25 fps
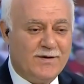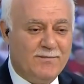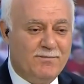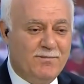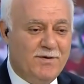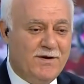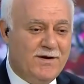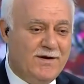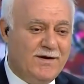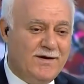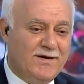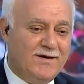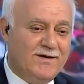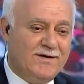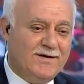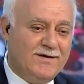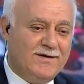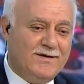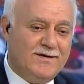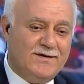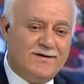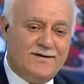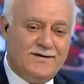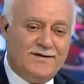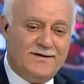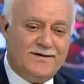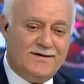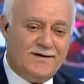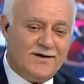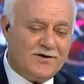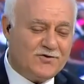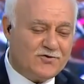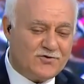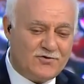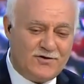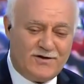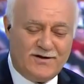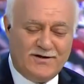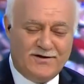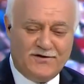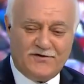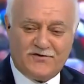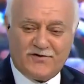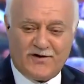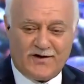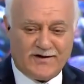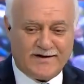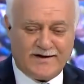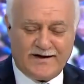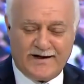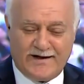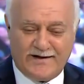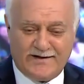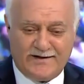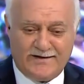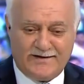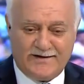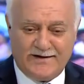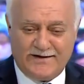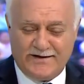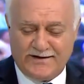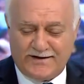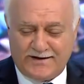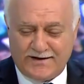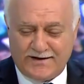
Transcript: bir e, yaşlı insan geldi. Dedi